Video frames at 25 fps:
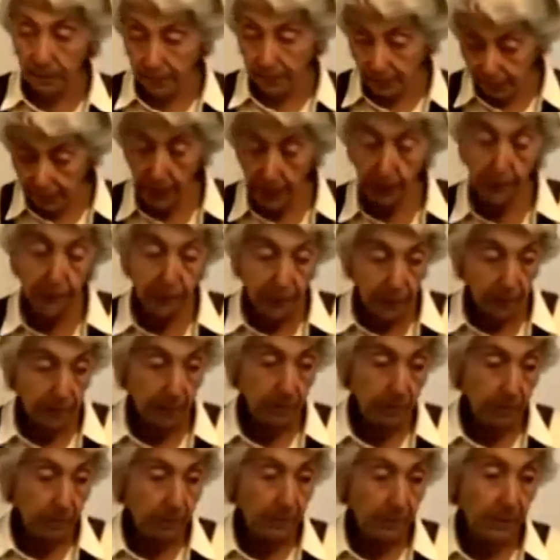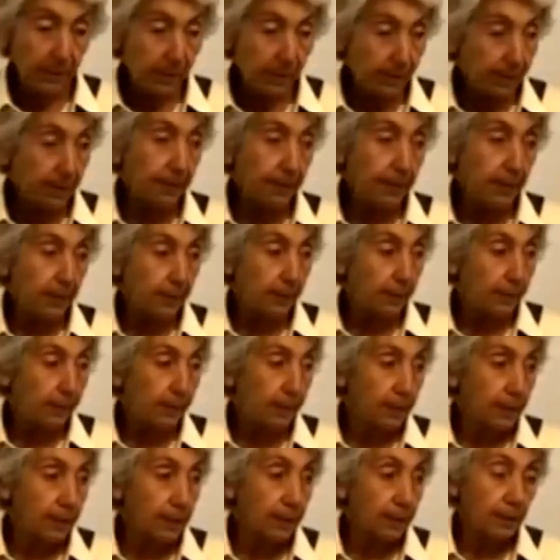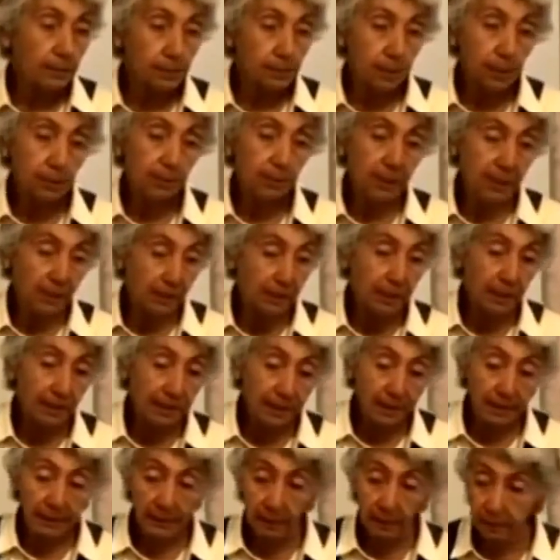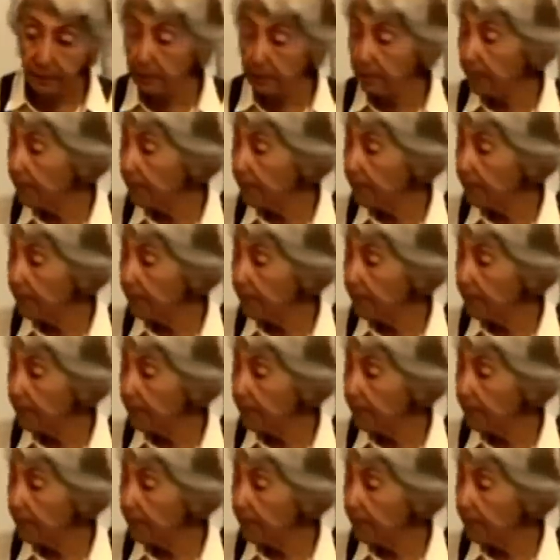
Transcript: в свое время мы проходили такой классический учебник с Барского